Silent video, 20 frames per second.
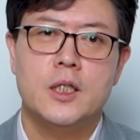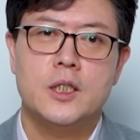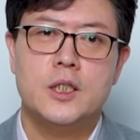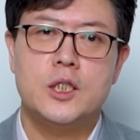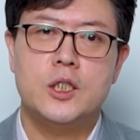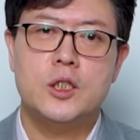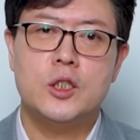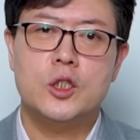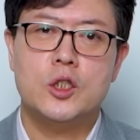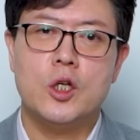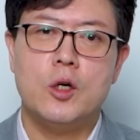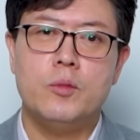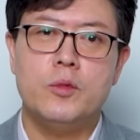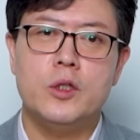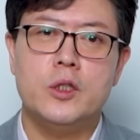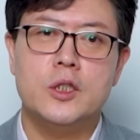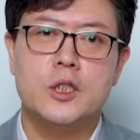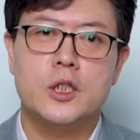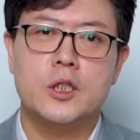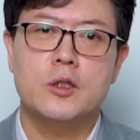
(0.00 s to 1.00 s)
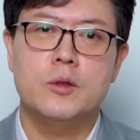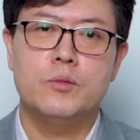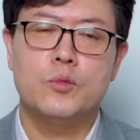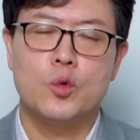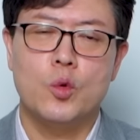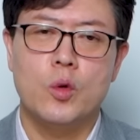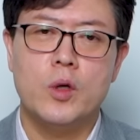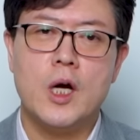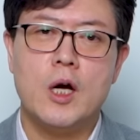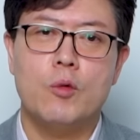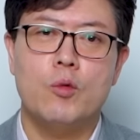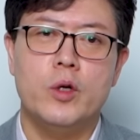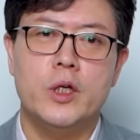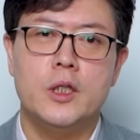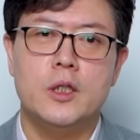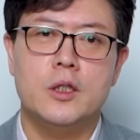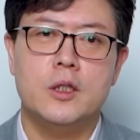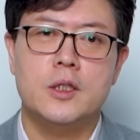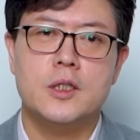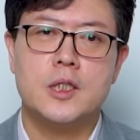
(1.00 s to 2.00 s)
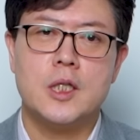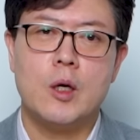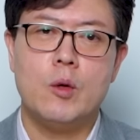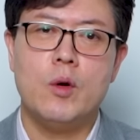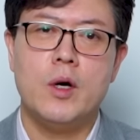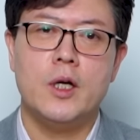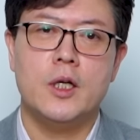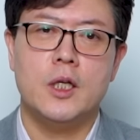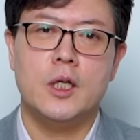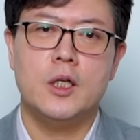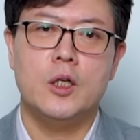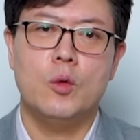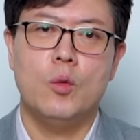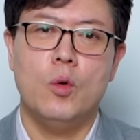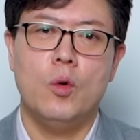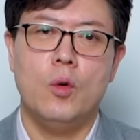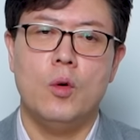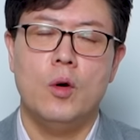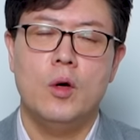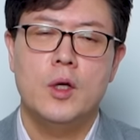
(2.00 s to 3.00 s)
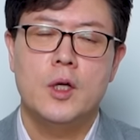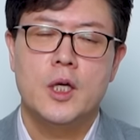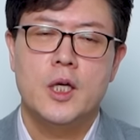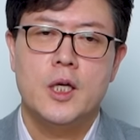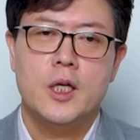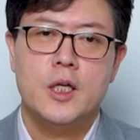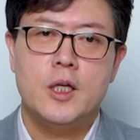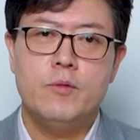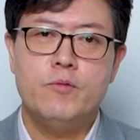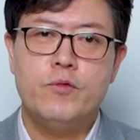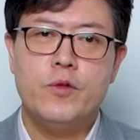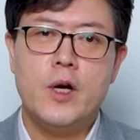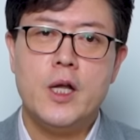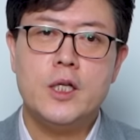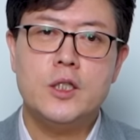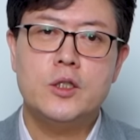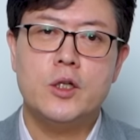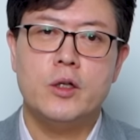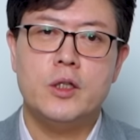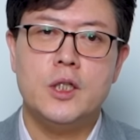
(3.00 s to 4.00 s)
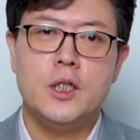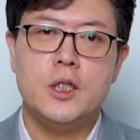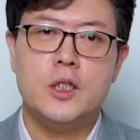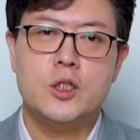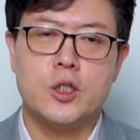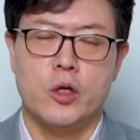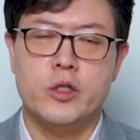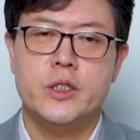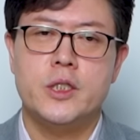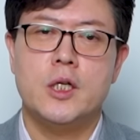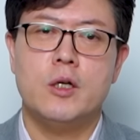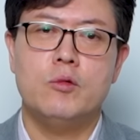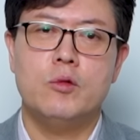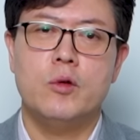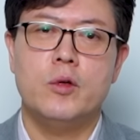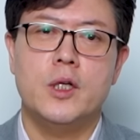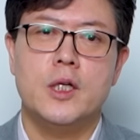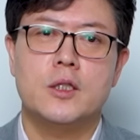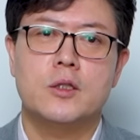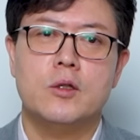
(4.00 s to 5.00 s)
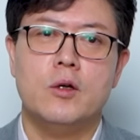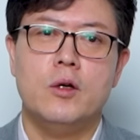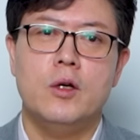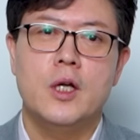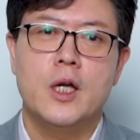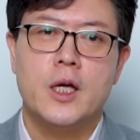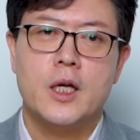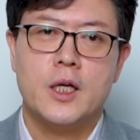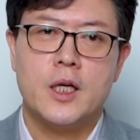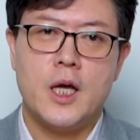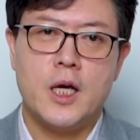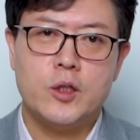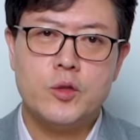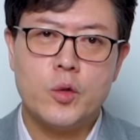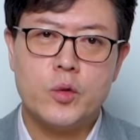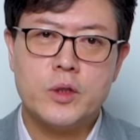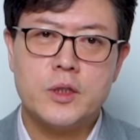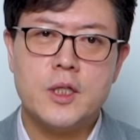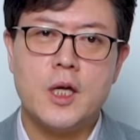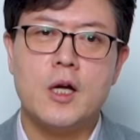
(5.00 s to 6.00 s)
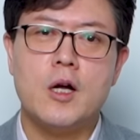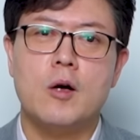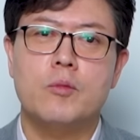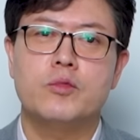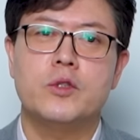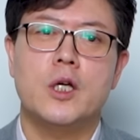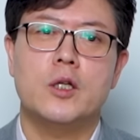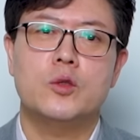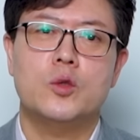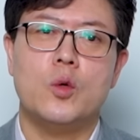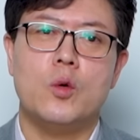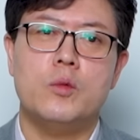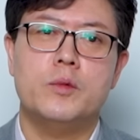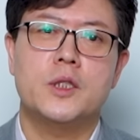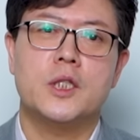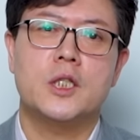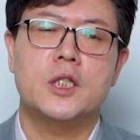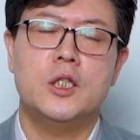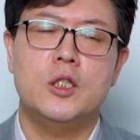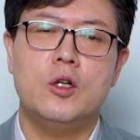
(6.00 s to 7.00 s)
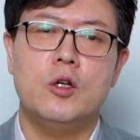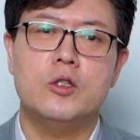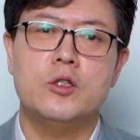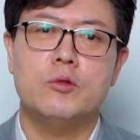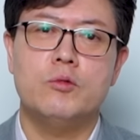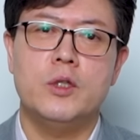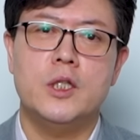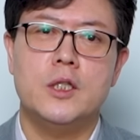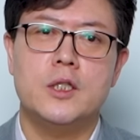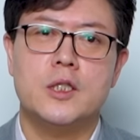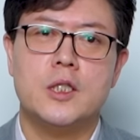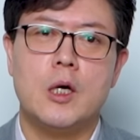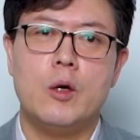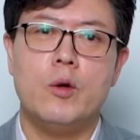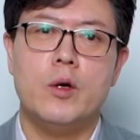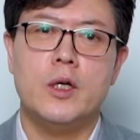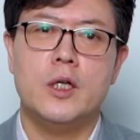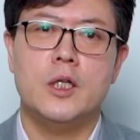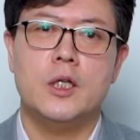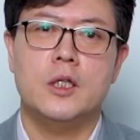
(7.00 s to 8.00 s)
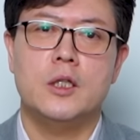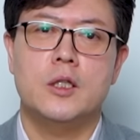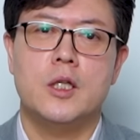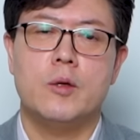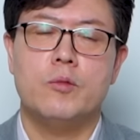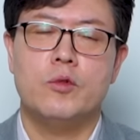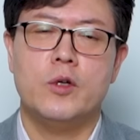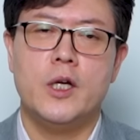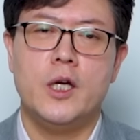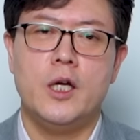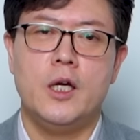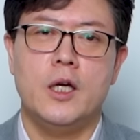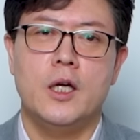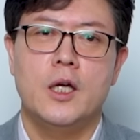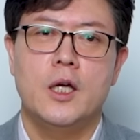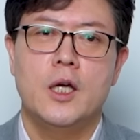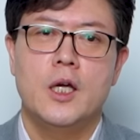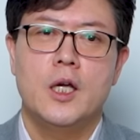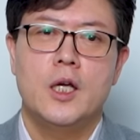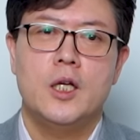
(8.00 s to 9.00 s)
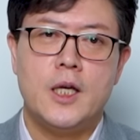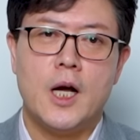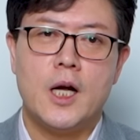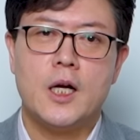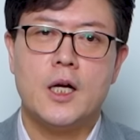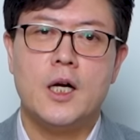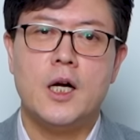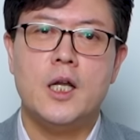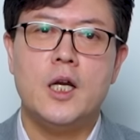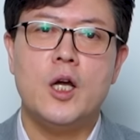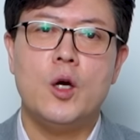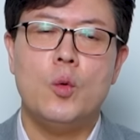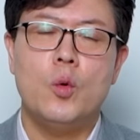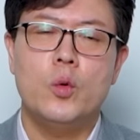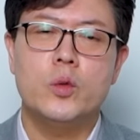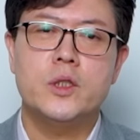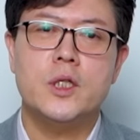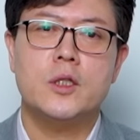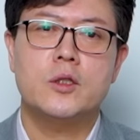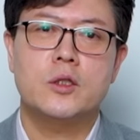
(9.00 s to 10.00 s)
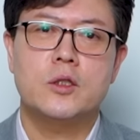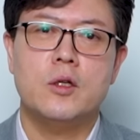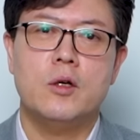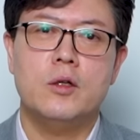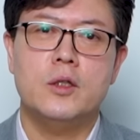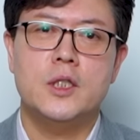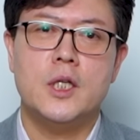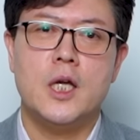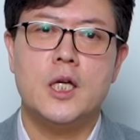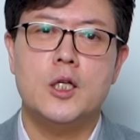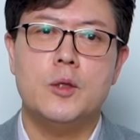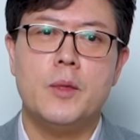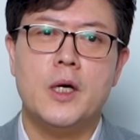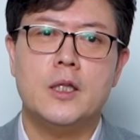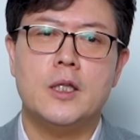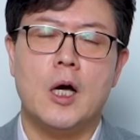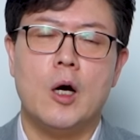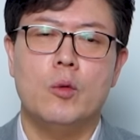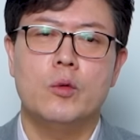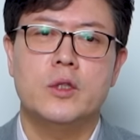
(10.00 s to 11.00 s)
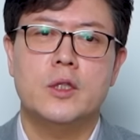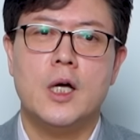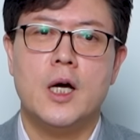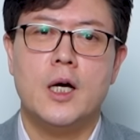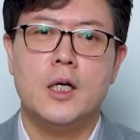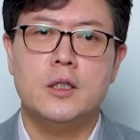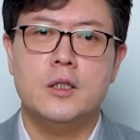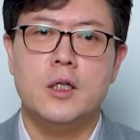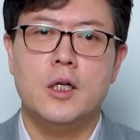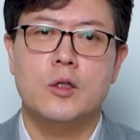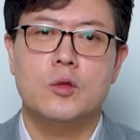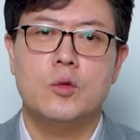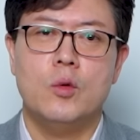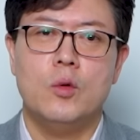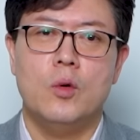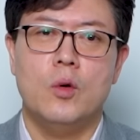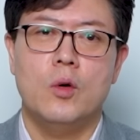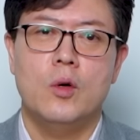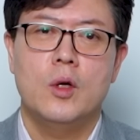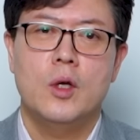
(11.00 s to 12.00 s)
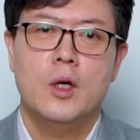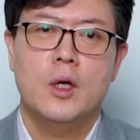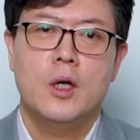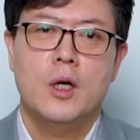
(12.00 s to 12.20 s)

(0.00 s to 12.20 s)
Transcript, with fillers: 시점을 지금 논하고 있는 상황이고, 인플레이션이 전쟁으로 인해서 계속 생각보다 조금씩 길어지고 있는 상황이기 때문에 약간의 호재성 얘기만 나온다 하더라도